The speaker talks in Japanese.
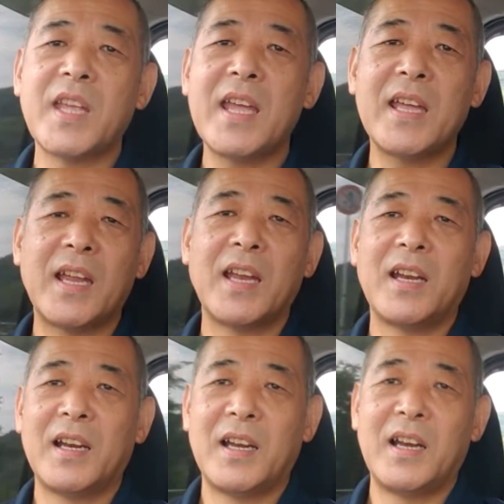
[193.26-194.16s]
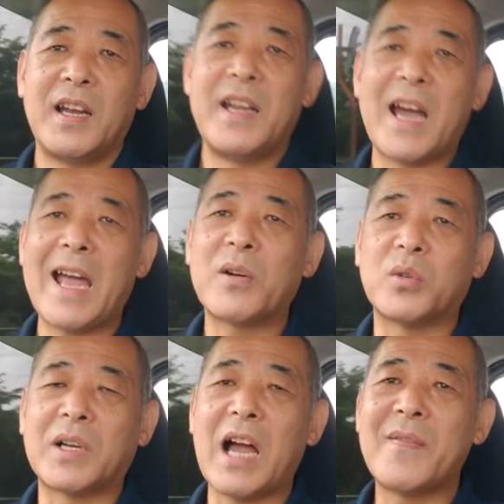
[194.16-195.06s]
で長い
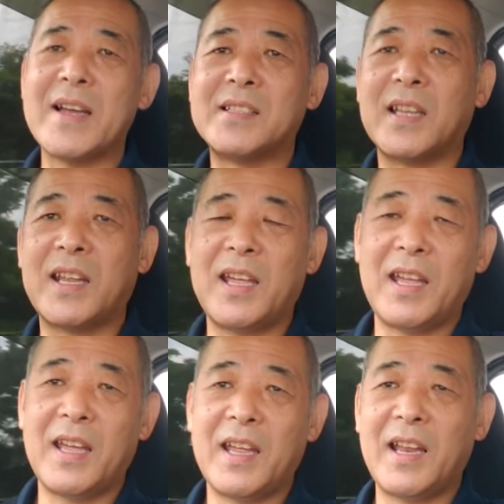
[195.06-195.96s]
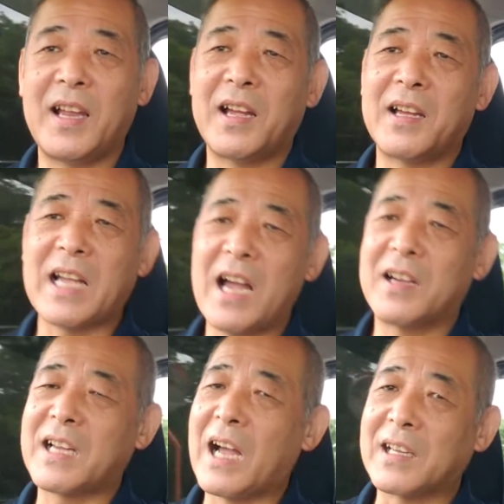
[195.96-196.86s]
こと我慢してね
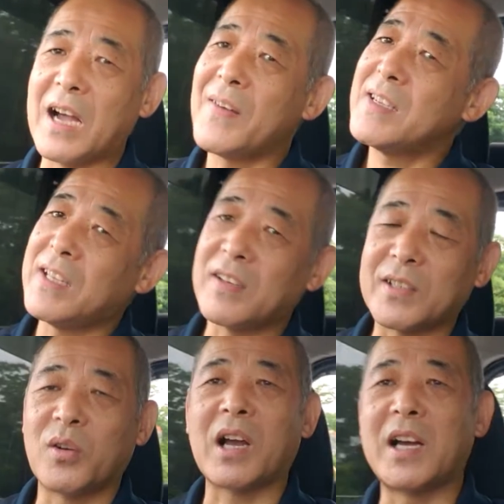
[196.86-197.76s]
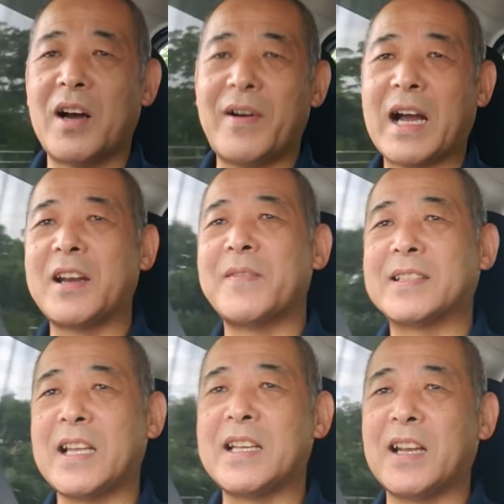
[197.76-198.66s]
がが我慢してるかどうか分かり
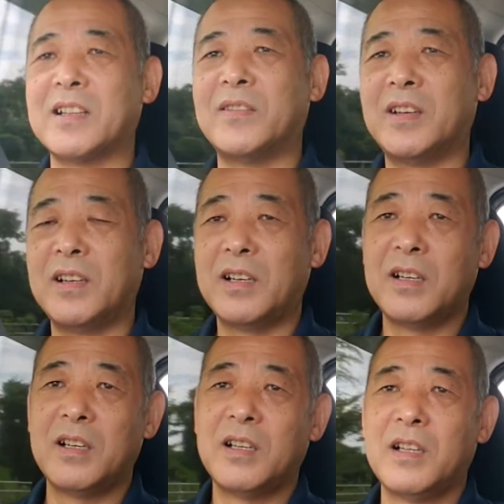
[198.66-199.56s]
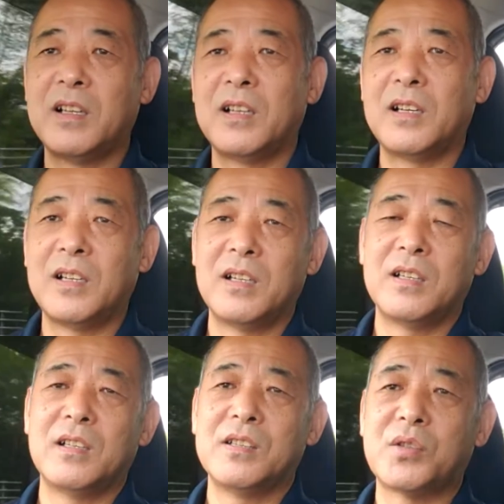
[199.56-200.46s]
ませんけれども
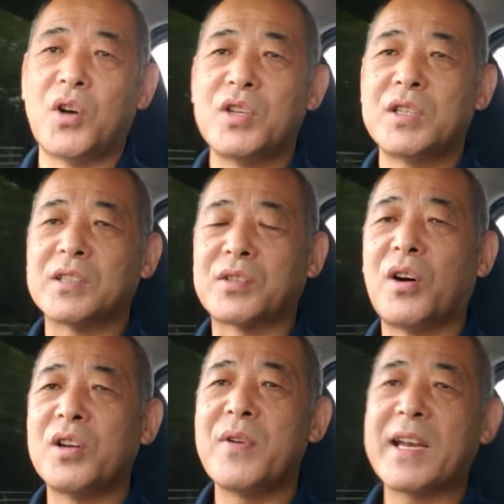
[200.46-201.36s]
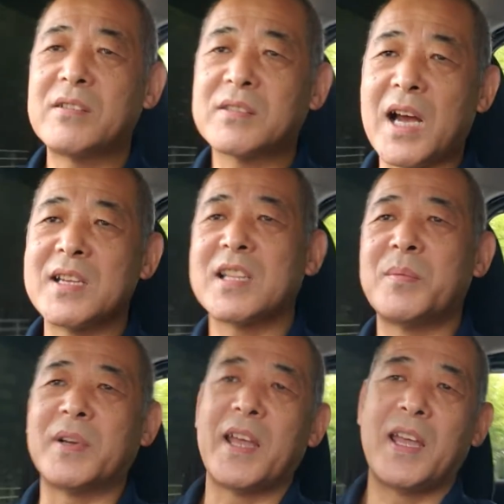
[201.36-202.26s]
そうそう言われる会社
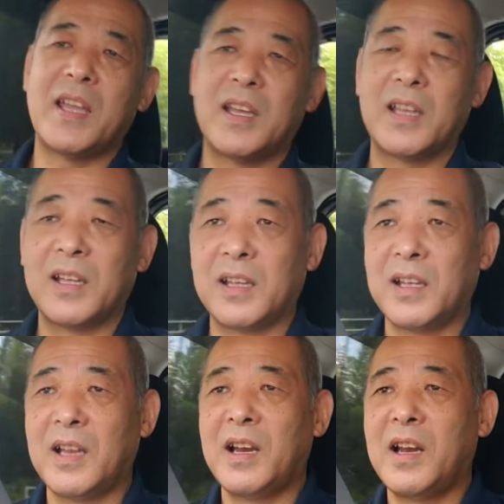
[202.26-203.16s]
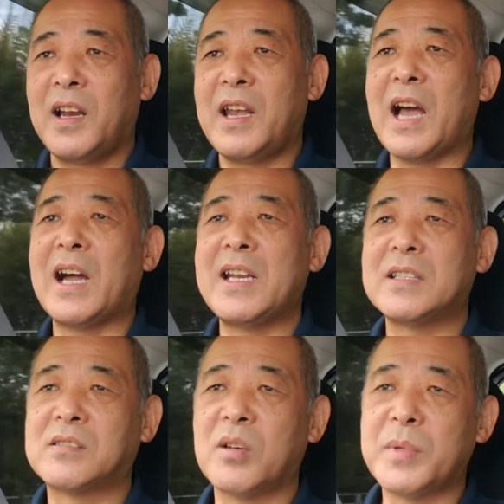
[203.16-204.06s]
でもね長
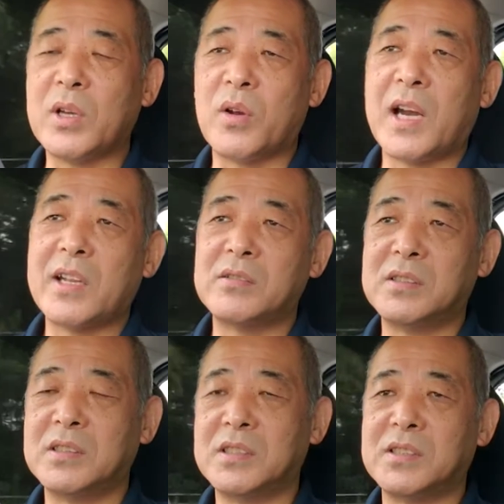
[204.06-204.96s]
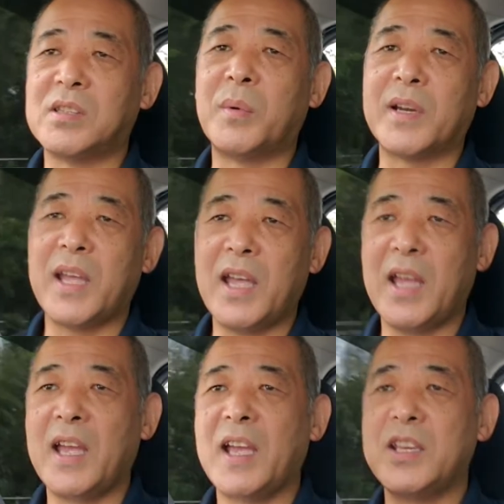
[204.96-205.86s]
年勤めておられる人も
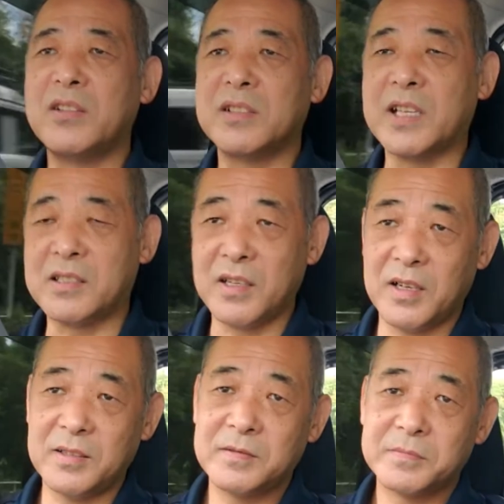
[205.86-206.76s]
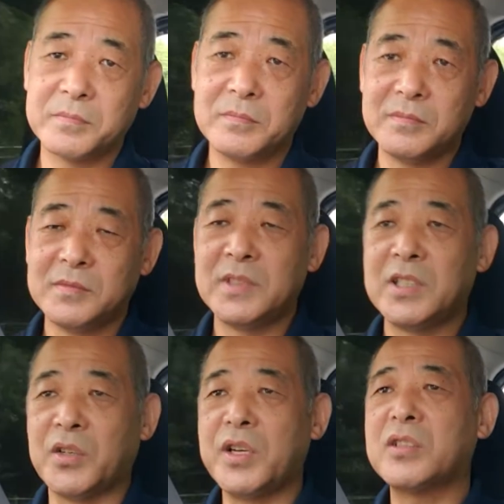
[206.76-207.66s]
ねいるんですよ
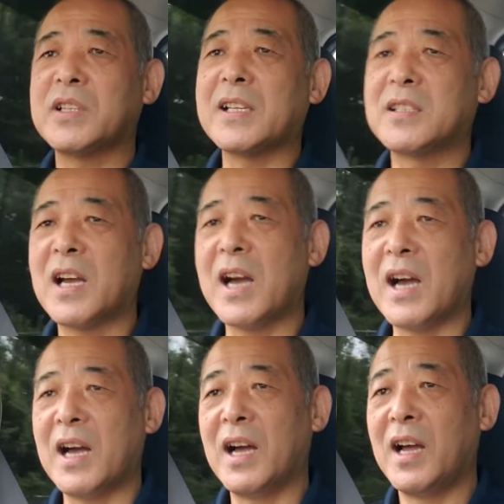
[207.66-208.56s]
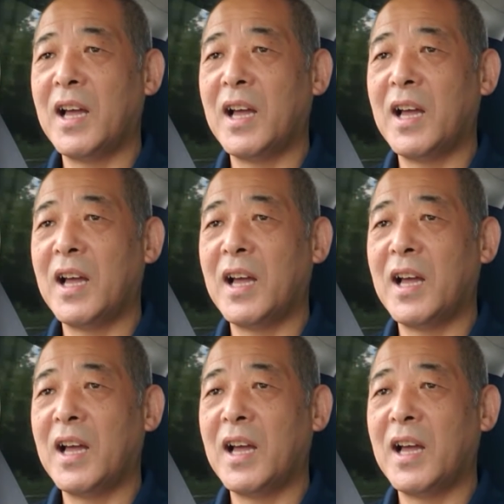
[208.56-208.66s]
その人たちが